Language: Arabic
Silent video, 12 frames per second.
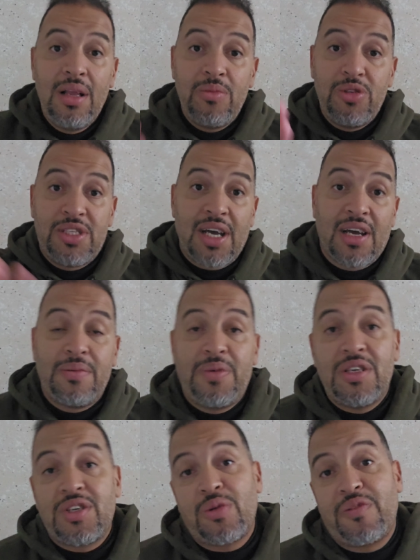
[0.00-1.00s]

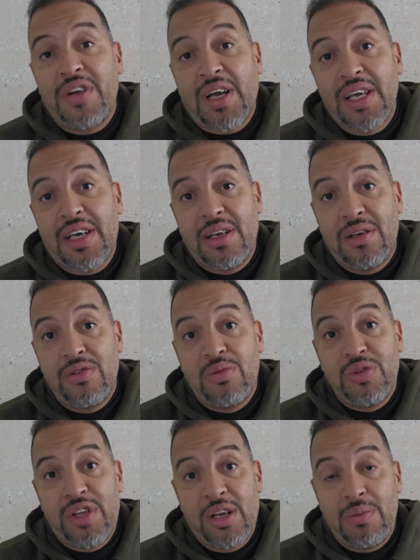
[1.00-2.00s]
المنتخب الجنوب افريقي كان
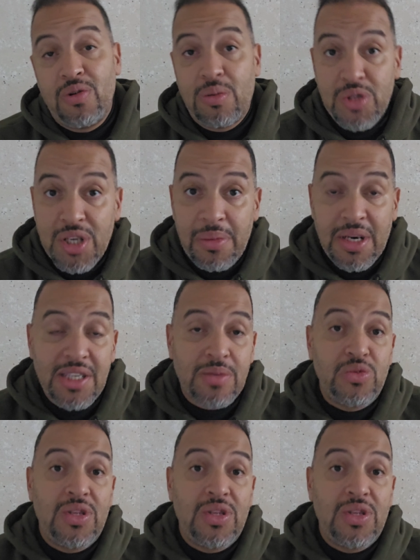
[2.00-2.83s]
عنده مدرب هو متمرس